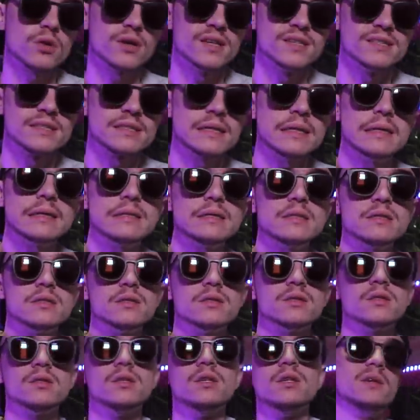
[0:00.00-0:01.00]
sur
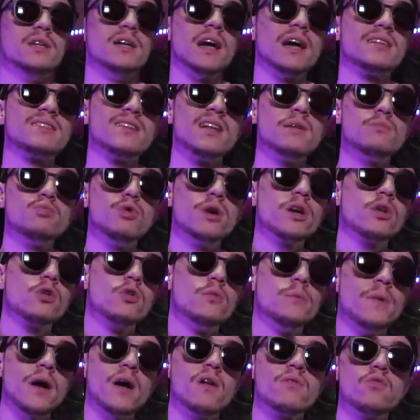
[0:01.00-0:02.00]
l'instant, euh, mais à tel point
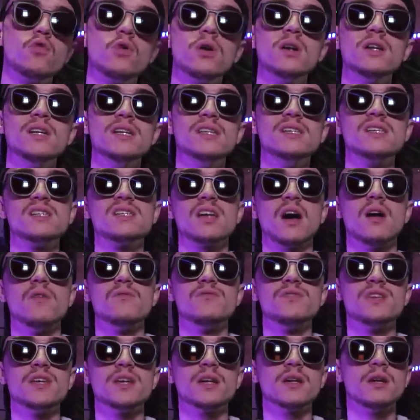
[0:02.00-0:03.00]
que parfois ça
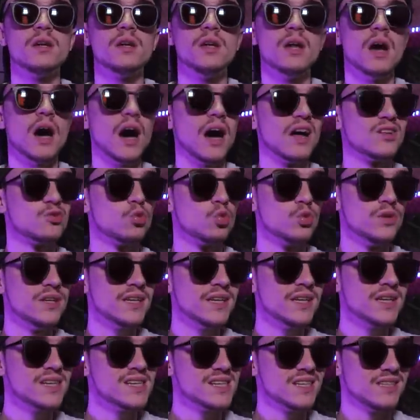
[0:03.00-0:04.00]
en vient à
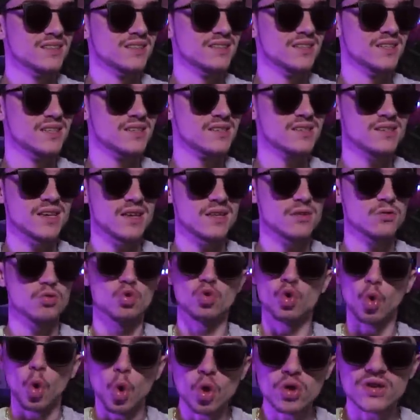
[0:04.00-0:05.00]
donner des
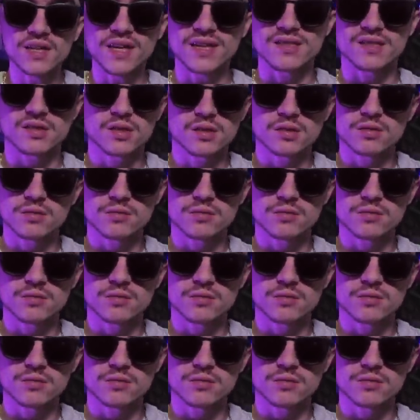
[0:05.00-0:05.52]
scènes grotesques.